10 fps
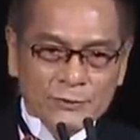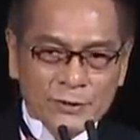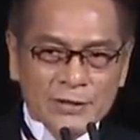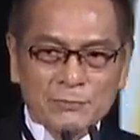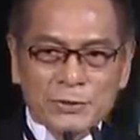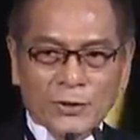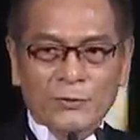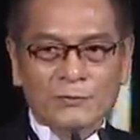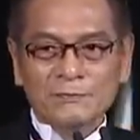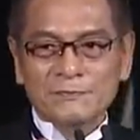我听不懂。
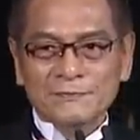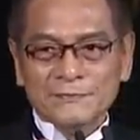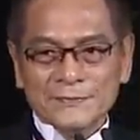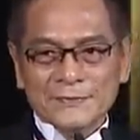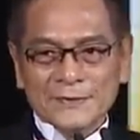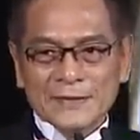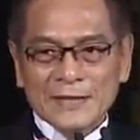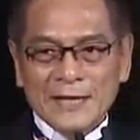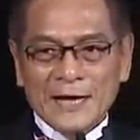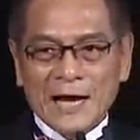
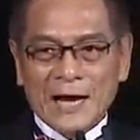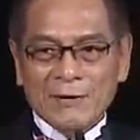啊，